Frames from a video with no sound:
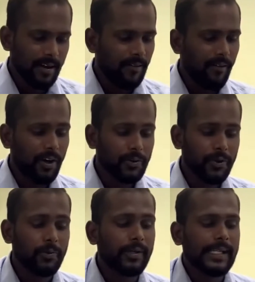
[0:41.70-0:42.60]

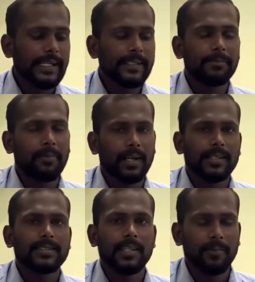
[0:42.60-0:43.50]
வானூர்தி ஒன்றை
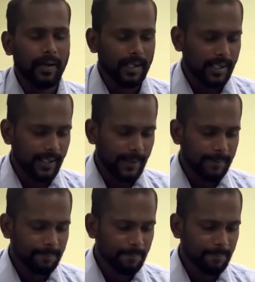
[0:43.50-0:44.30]
பறக்கச் செய்து பார்க்கிறேன்